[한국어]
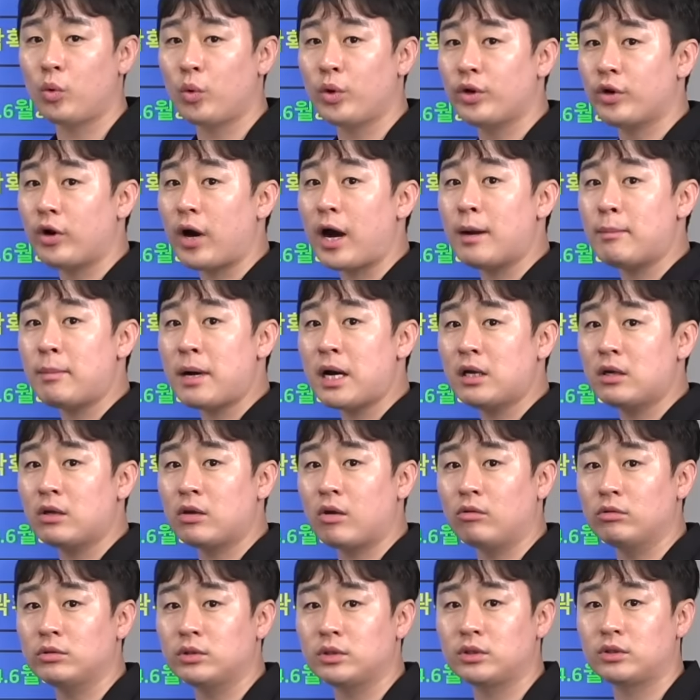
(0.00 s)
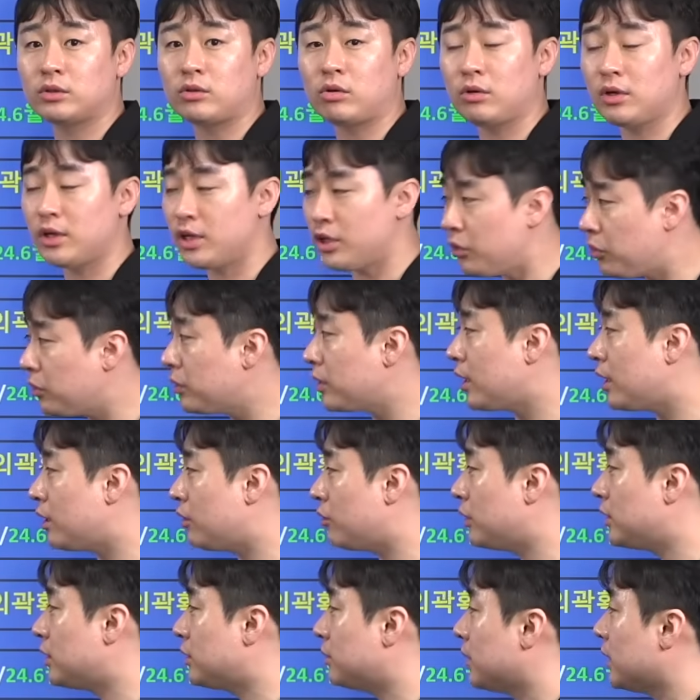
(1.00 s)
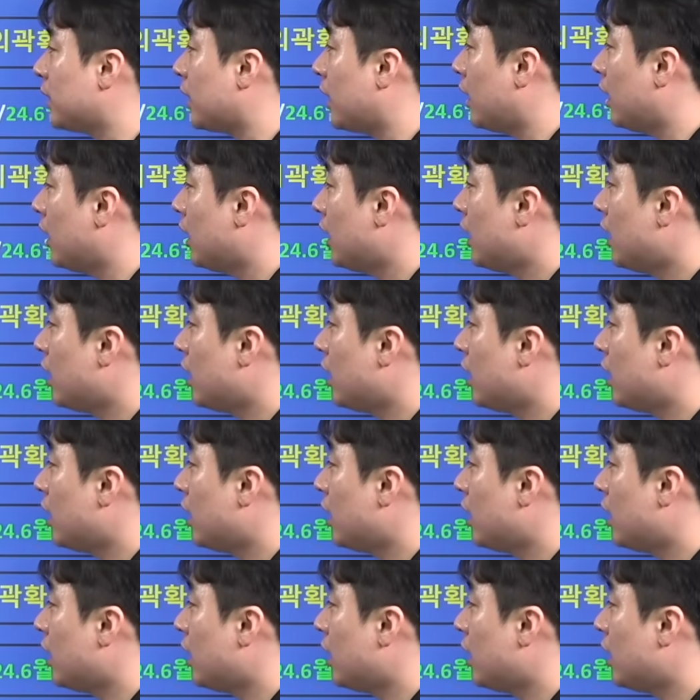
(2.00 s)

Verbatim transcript: 오히려 하방 경직성을 키웠다라고 했습니다.